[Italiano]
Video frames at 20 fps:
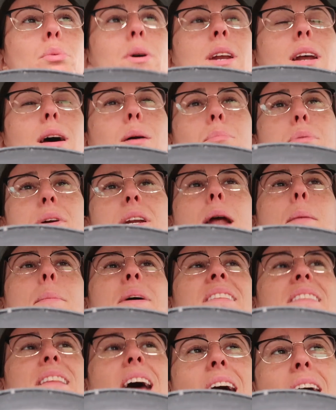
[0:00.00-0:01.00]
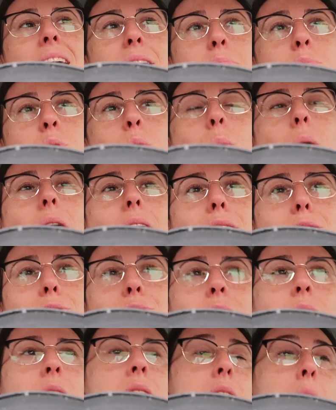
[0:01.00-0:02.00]
per, per lamentarmi o
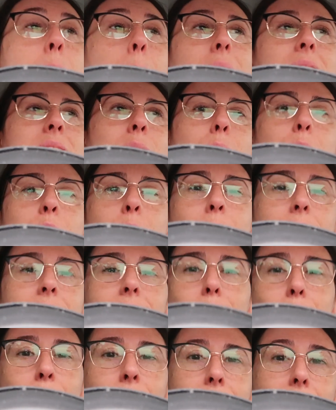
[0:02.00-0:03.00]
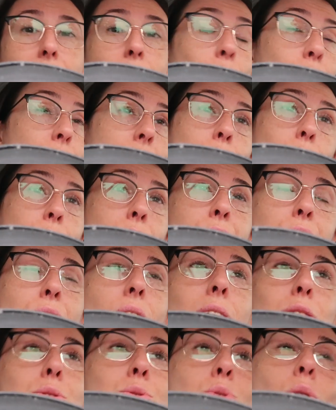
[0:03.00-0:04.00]
altro, ma semplicemente perché è un dato di
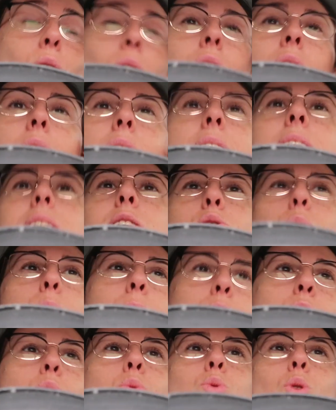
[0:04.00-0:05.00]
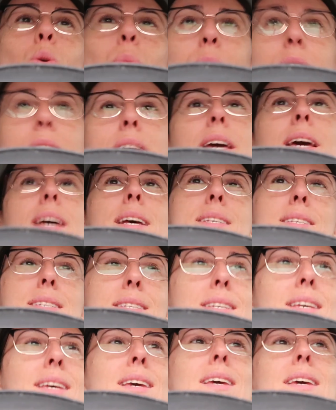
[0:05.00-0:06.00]
fatto e soprattutto perché
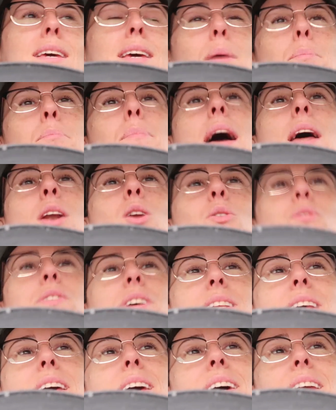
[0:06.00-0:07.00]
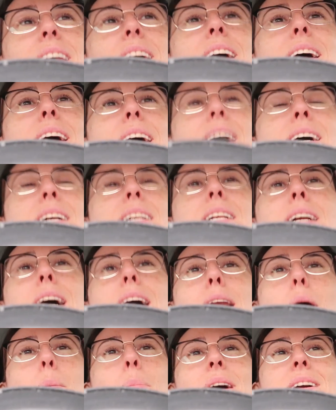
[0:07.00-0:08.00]
sì, è bello vedere
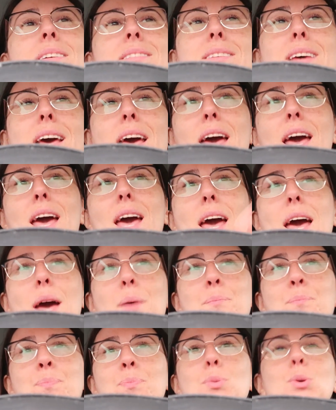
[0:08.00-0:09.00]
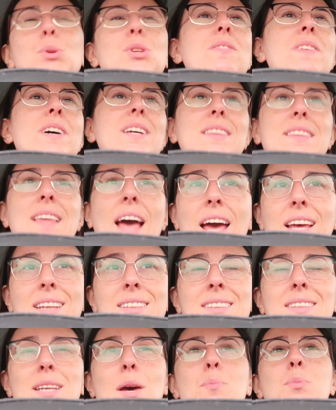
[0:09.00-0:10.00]
la parte più
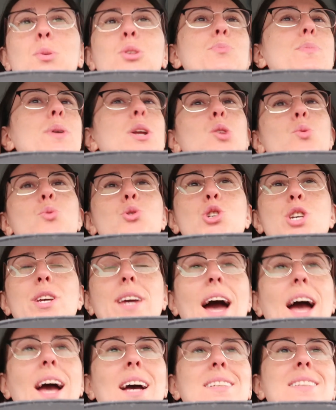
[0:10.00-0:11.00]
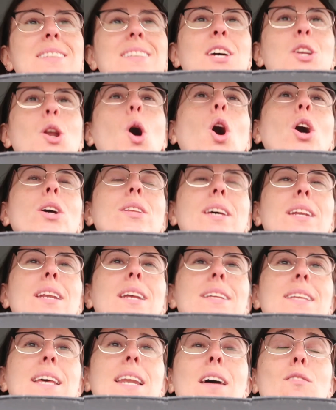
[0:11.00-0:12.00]
divertente, più sbrilluccicante no?
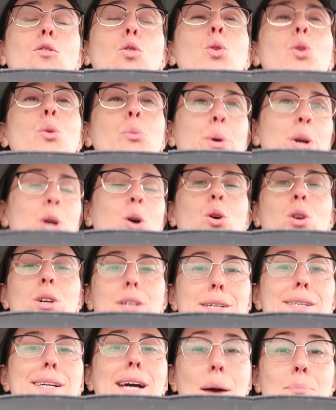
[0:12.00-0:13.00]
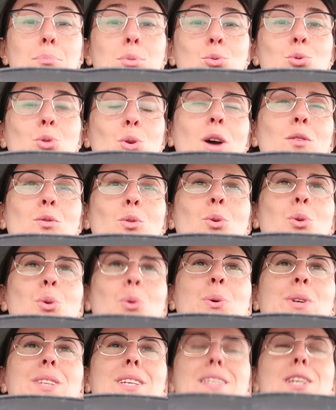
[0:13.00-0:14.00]
del, del, lavoro, però eh, è appunto
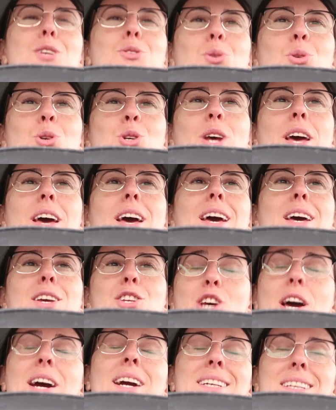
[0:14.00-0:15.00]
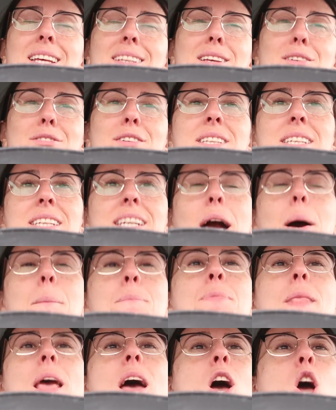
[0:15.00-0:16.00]
lavoro, quindi dietro c'è, c'è anche tanta fatica.
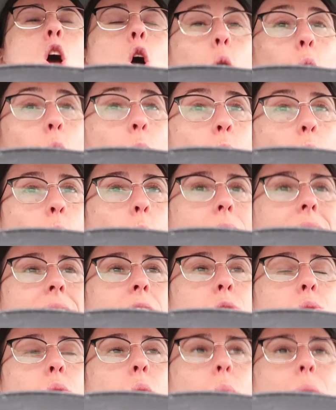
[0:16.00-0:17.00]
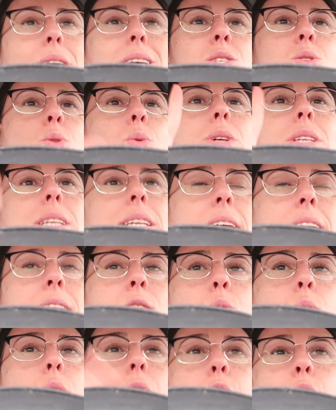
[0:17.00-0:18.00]
Comunque detto questo, quindi
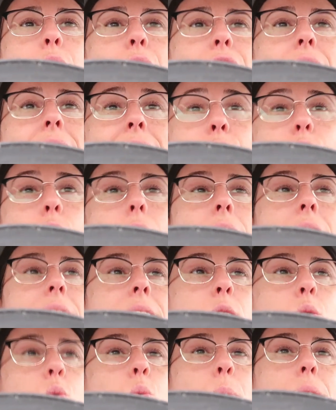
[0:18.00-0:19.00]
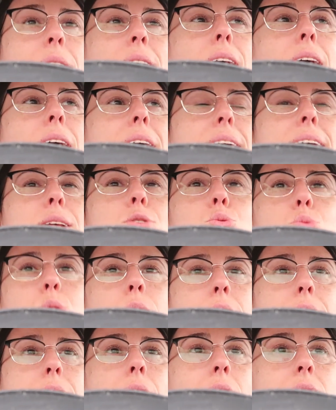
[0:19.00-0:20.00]
niente, ora io vado a recuperare
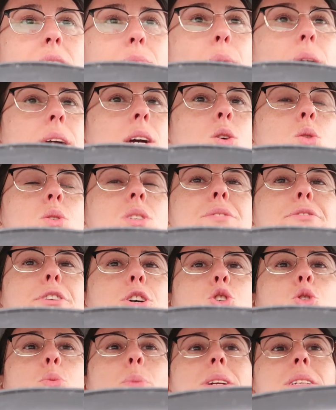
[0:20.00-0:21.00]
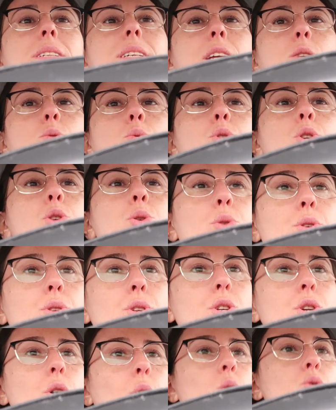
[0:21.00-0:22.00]
tutte le dust bag, così faccio partire tutti gli
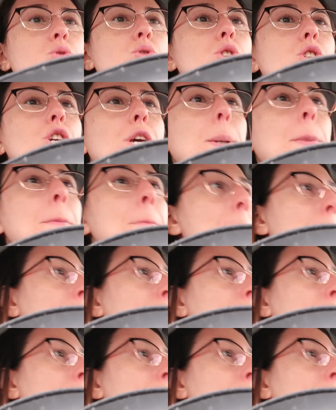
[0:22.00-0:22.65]
ordini oggi